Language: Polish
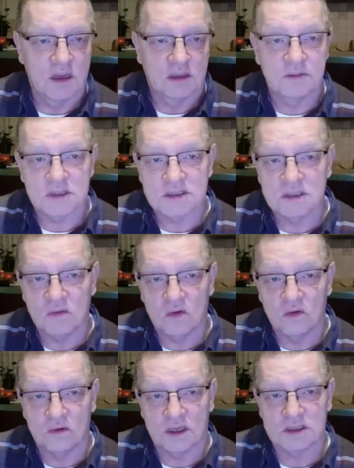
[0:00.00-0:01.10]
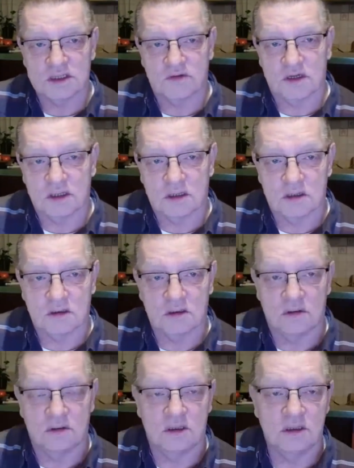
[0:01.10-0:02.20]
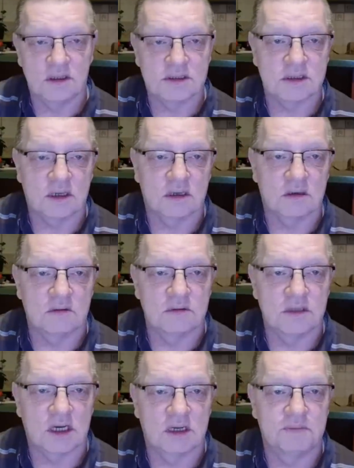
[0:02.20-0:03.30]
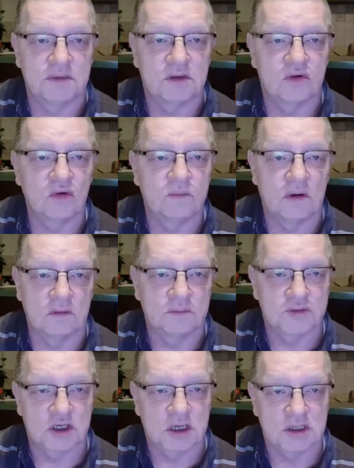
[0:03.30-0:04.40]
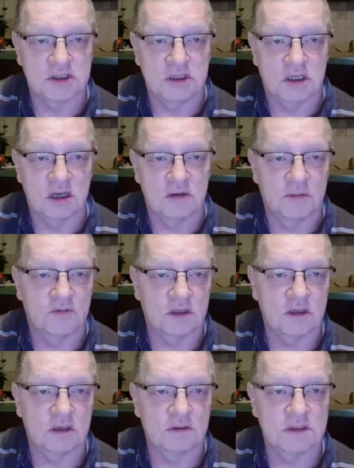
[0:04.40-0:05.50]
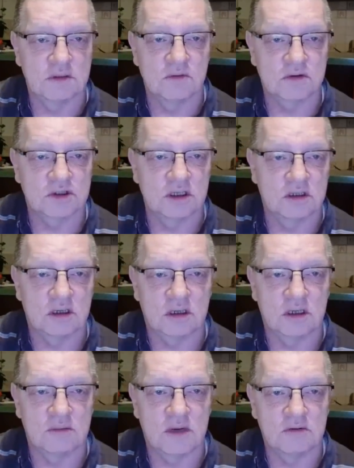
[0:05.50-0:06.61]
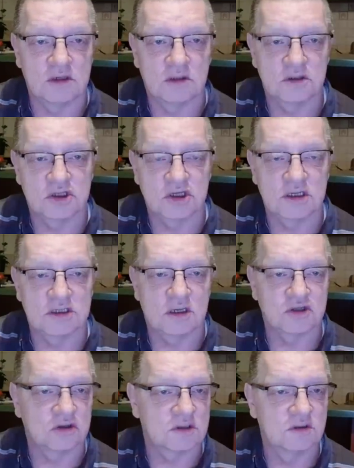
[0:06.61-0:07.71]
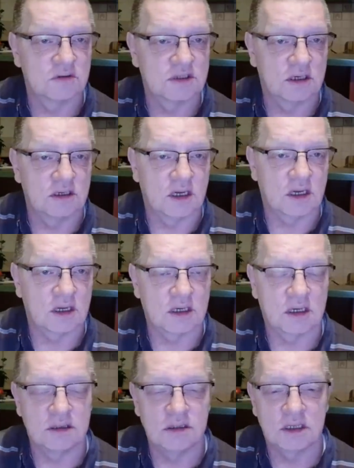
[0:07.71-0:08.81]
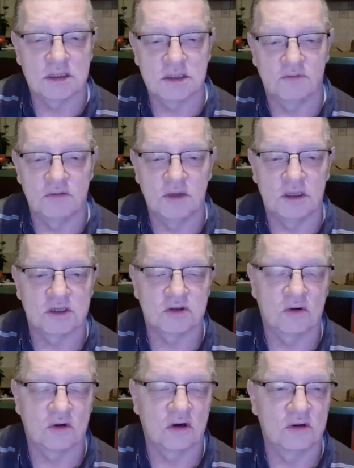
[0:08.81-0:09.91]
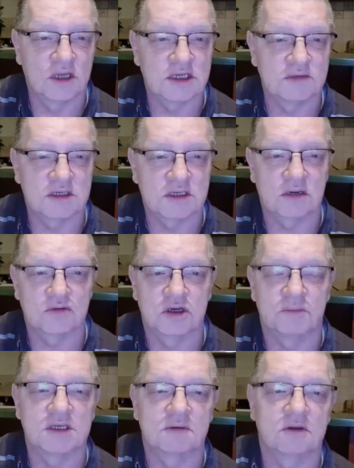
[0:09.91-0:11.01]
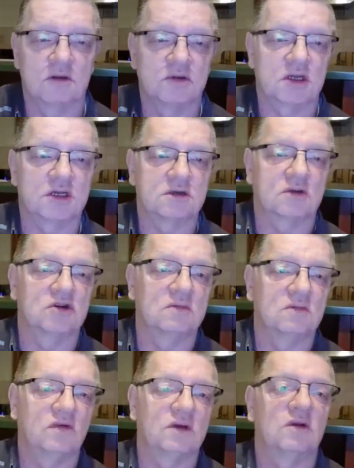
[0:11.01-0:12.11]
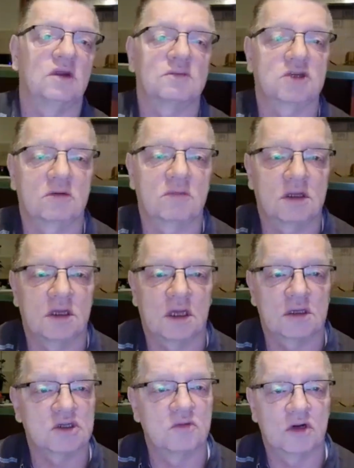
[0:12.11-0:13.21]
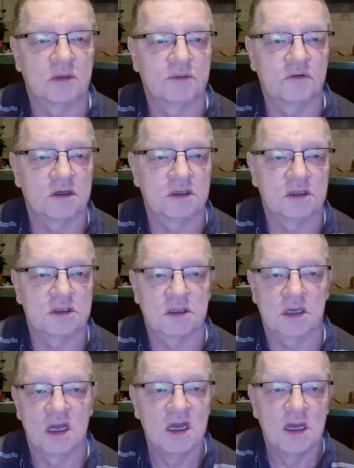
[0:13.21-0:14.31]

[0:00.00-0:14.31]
Tymczasem u nas świadek koronny jest taką jakby tubą, przekaźnikiem opowiadającym różne derdymały dość często aż do znudzenia. Ja nie chcę wymieniać tu około nazwiska, już się Państwo domyślacie o czym mówię, bo na przykład ja też mogę powiedzieć, że